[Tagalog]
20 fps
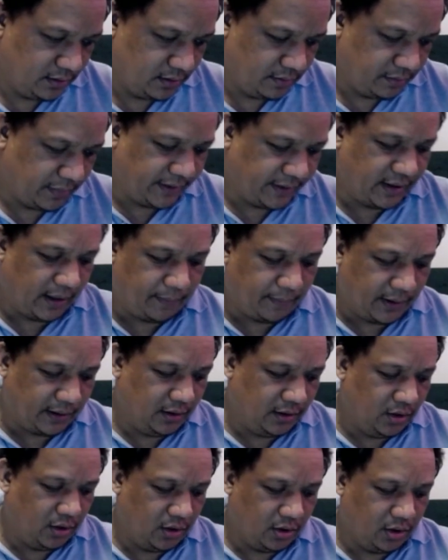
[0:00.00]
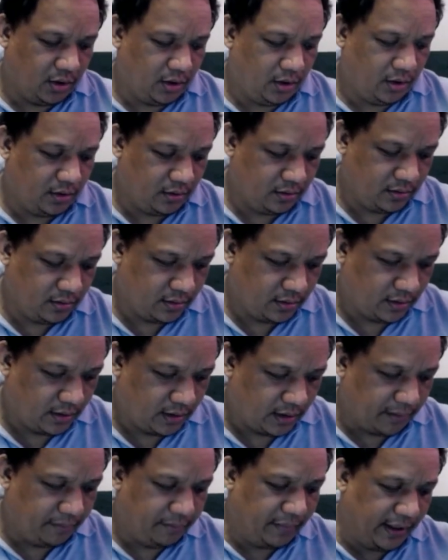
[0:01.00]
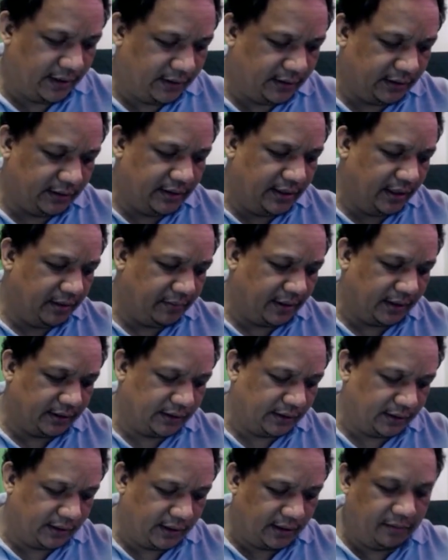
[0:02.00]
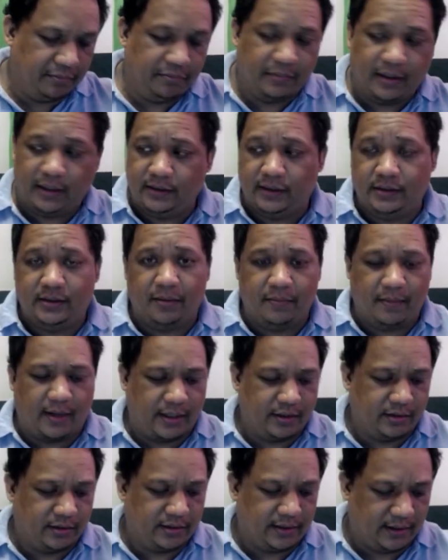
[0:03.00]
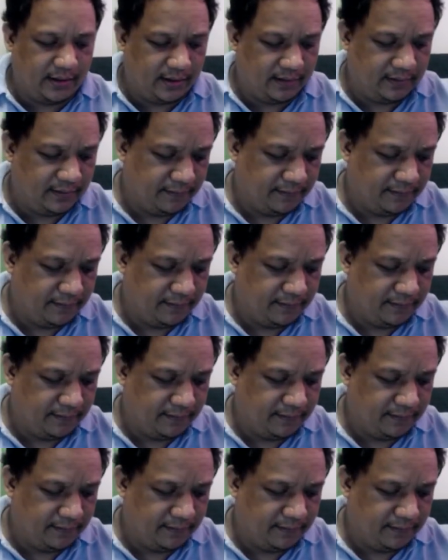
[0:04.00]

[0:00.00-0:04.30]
May DepEd logo. Embedded na yan, matik na embedded sa bias niya.